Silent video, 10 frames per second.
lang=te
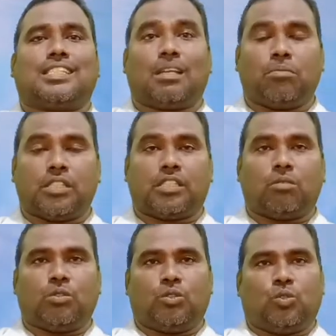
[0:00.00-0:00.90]

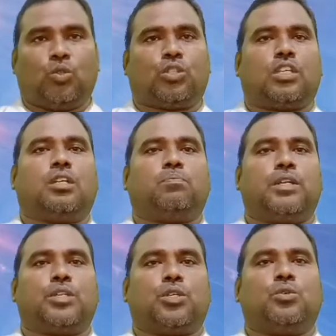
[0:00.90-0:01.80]
సమస్తమును
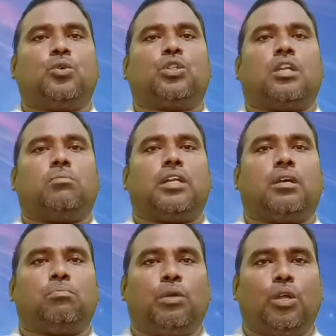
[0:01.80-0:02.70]
నూతనపరిచి
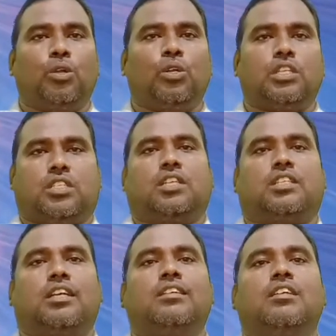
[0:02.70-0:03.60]
నూతనమైన మేలుల
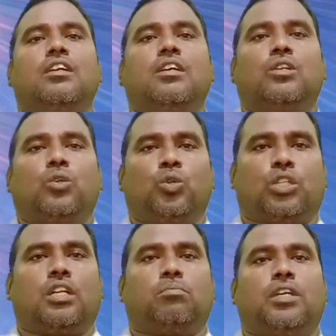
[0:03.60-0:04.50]
చేత
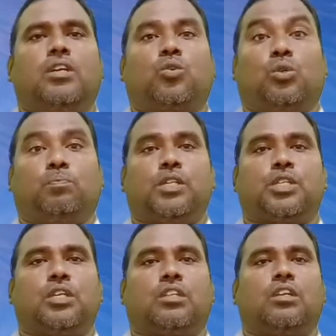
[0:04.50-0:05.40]
నూతనమైన కృప
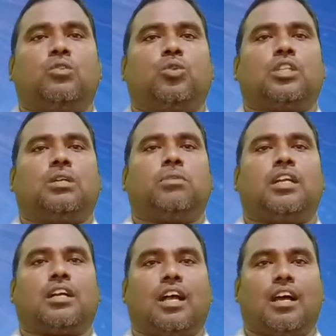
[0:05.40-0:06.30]
చేత
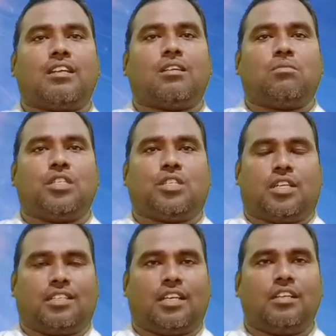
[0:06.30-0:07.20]
నూతనమైన కార్యముల
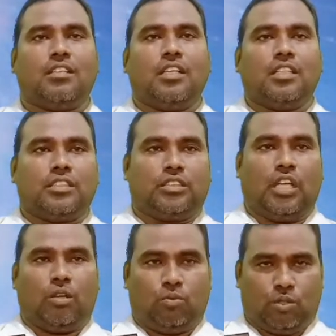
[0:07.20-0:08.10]
చేత
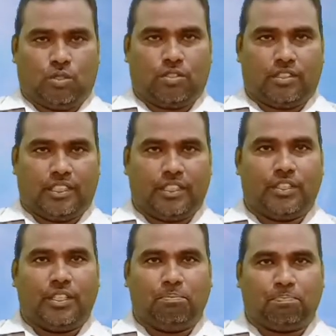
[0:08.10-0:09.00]
దేవుడు
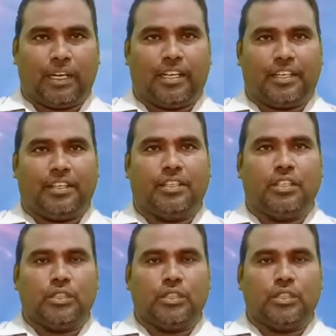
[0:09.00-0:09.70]
నిన్ను నింపాలని